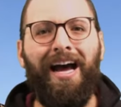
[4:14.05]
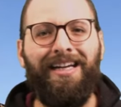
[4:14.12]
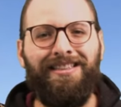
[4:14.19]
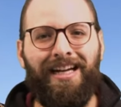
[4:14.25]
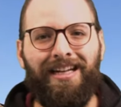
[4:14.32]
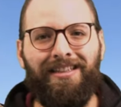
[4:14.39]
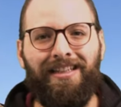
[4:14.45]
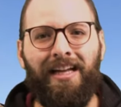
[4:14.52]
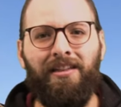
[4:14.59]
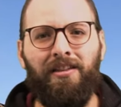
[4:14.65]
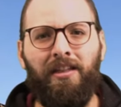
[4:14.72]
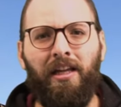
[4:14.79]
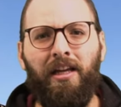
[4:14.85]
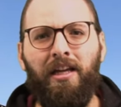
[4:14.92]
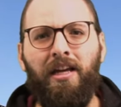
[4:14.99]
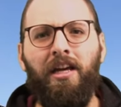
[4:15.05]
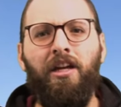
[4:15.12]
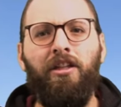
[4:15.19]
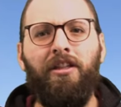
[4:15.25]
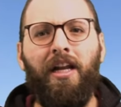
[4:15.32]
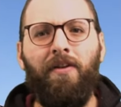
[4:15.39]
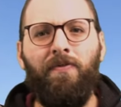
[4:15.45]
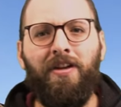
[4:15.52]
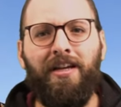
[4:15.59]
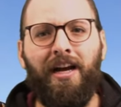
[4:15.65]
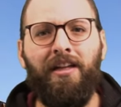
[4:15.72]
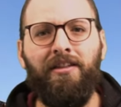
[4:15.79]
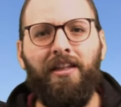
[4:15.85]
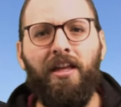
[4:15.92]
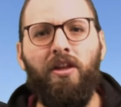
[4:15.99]
asaltante,
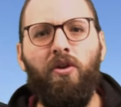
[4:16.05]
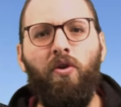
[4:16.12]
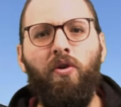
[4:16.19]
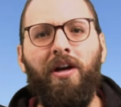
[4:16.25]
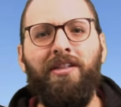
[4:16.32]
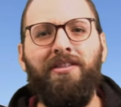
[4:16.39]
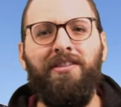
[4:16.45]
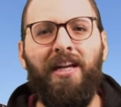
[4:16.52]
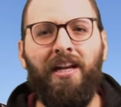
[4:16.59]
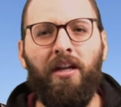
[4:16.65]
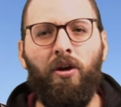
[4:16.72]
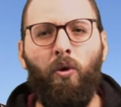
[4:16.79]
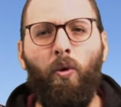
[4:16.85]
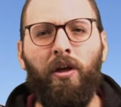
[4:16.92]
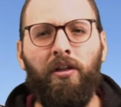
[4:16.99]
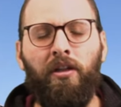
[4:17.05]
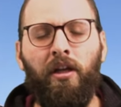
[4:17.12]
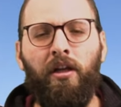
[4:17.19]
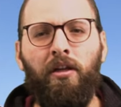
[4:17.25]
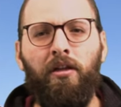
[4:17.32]
traficante de drogas, delincuente.